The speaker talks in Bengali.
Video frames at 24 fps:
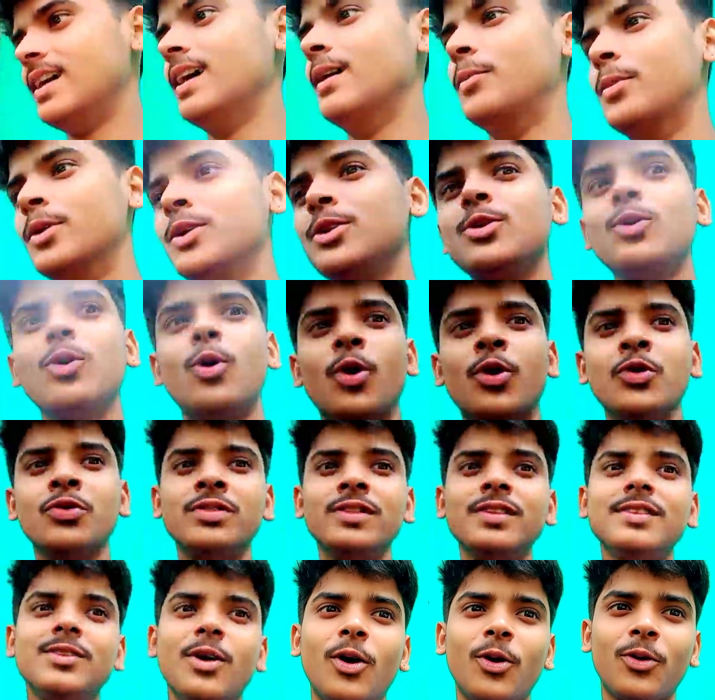মানে ওই গন্ধে
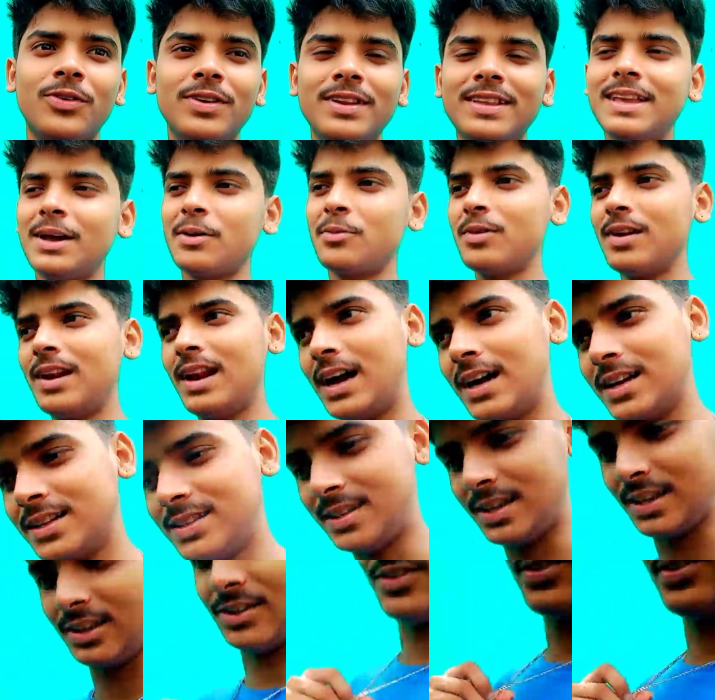তখনই কেমন লাগছিল